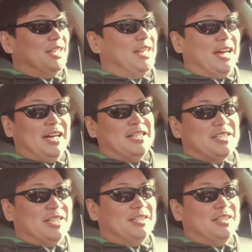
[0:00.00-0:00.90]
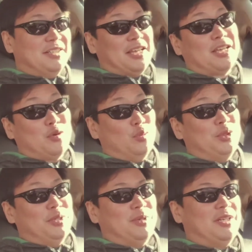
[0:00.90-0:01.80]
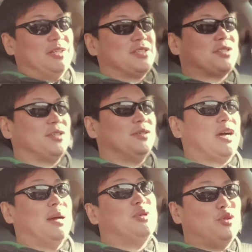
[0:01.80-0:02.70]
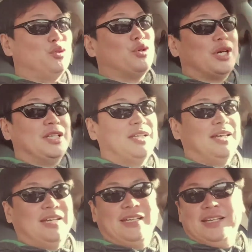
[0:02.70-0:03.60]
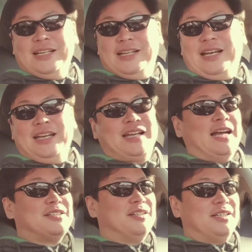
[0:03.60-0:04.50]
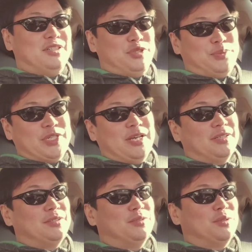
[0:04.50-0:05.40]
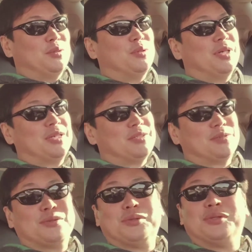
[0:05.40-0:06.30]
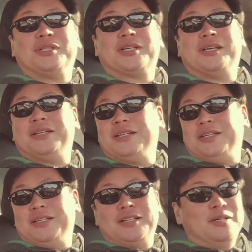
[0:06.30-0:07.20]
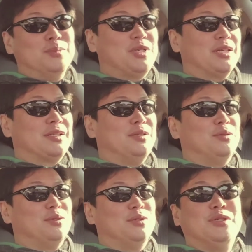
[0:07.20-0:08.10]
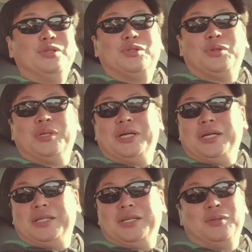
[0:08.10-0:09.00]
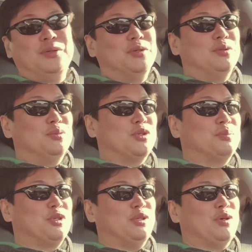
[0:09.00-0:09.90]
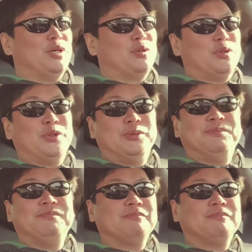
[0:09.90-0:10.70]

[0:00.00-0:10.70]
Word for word: 되나 안 가져가야 되나 되게 고민을 많이 했었어요. 가면 유용한데 아 가져가기가 쉽지가 않거든요. 공항에서 또 이렇게 검색대도 통과해야 되고 무겁기도 하고